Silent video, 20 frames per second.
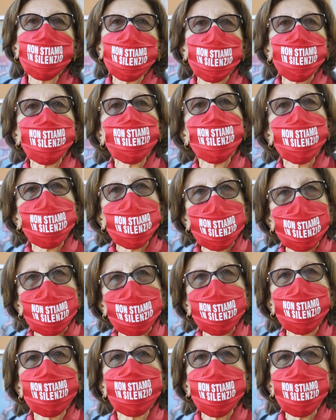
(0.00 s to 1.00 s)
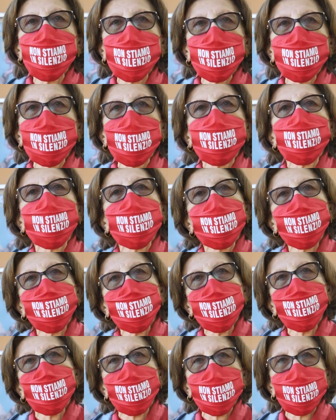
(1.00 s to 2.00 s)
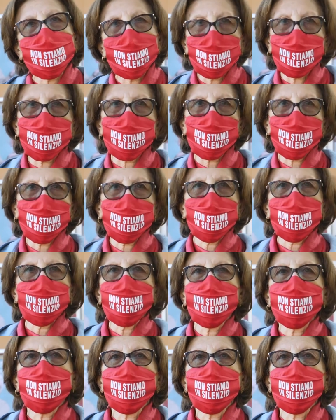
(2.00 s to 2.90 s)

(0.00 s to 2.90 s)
per tutelare maggiormente la figura della donna.